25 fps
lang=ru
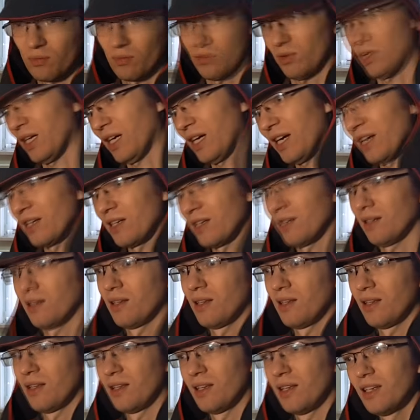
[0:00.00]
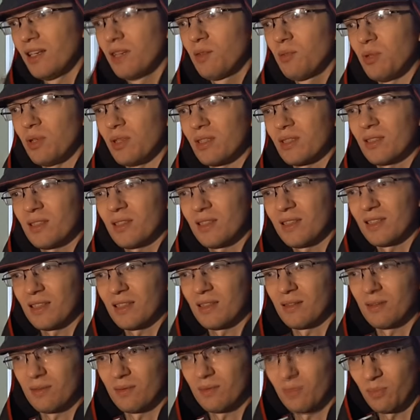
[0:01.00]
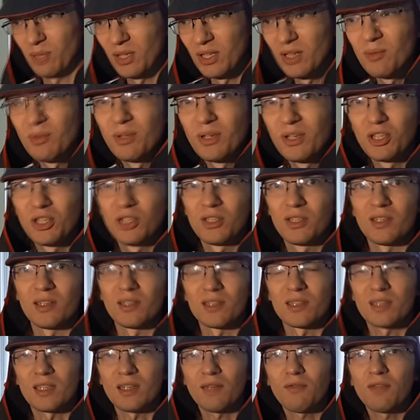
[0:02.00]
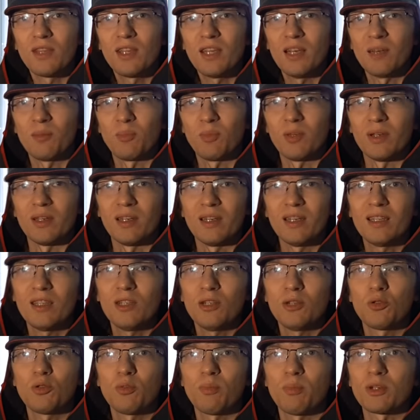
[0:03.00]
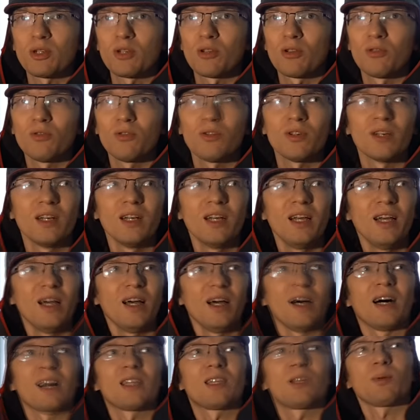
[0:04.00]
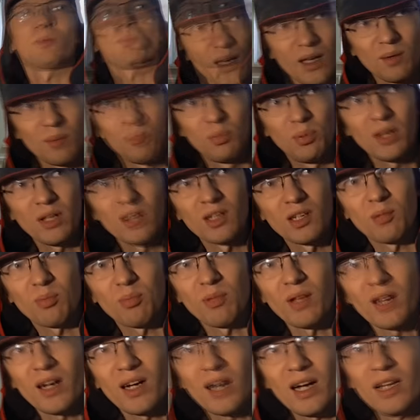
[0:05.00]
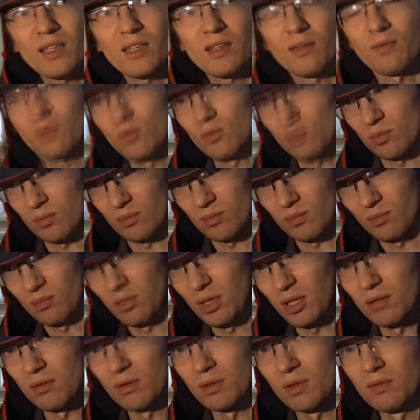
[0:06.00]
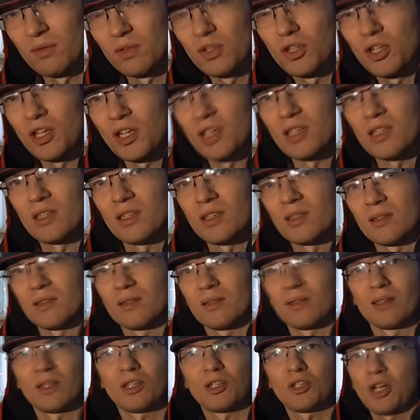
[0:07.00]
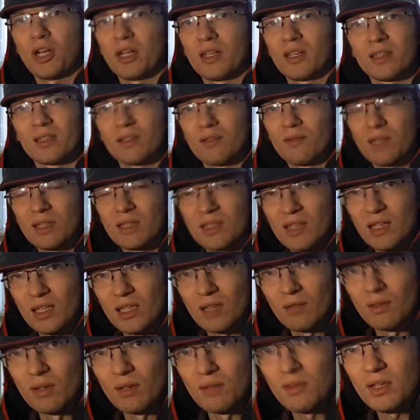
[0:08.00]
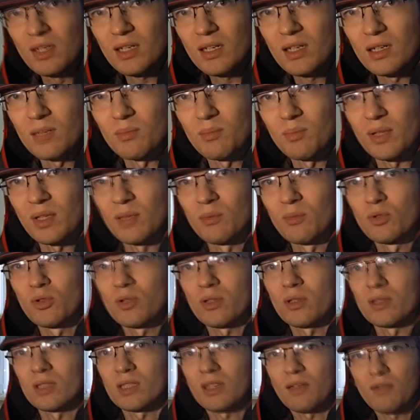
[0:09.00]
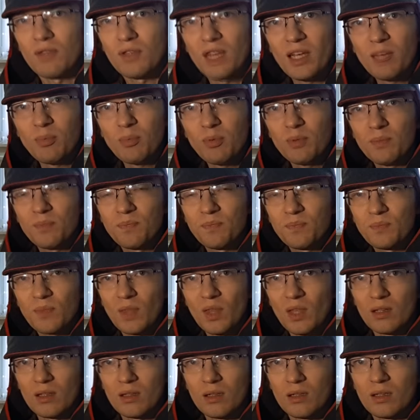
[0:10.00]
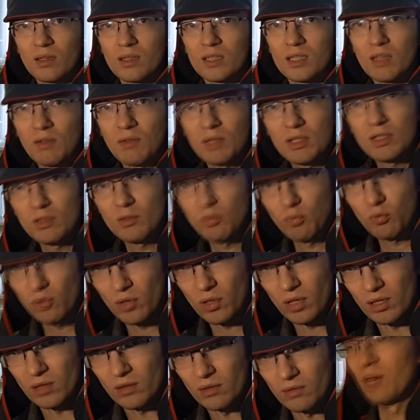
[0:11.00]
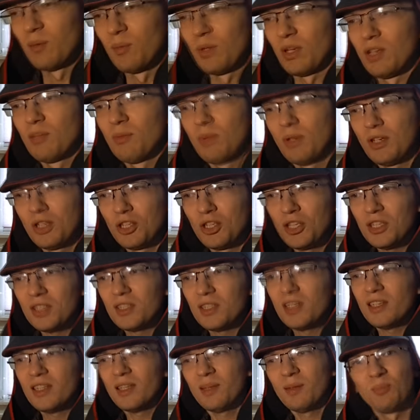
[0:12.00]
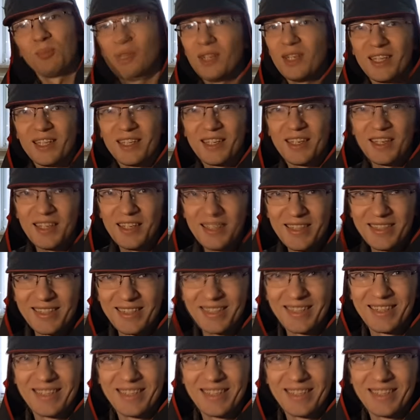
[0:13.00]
вот такая ликбез, пренебрежительно, совдепия. И это еще пошло от белых плакатов, ну, белого движения начала 20 века, потому что совдеп – это совет депутатов. Пренебрежительно беляки